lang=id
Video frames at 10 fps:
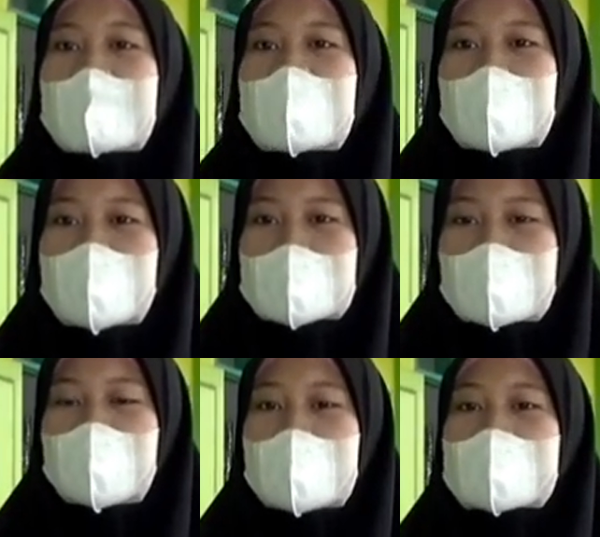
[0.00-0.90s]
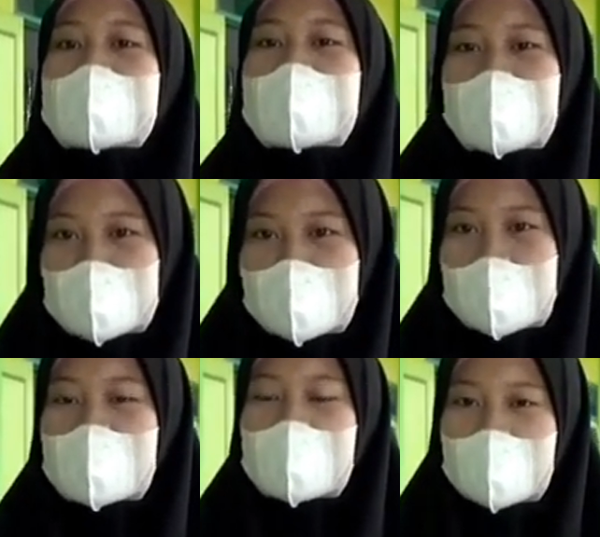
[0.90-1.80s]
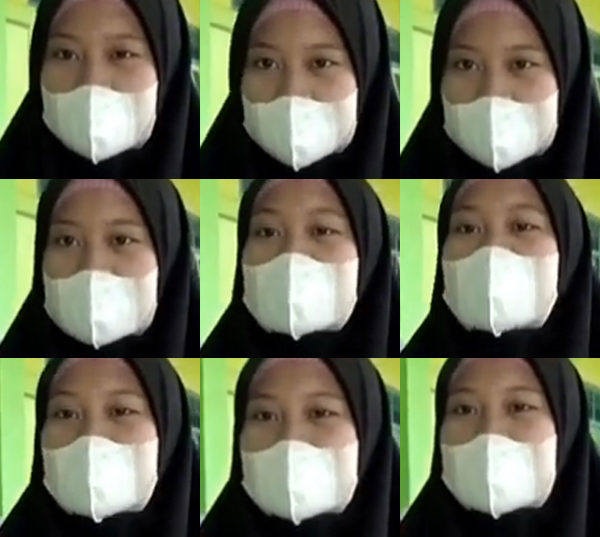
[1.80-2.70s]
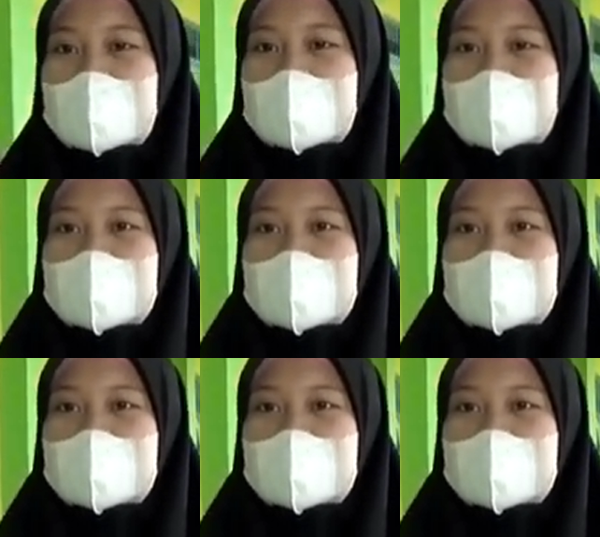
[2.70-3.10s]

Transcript: yang bertempat di Gedung B Universitas Nurul Jadi.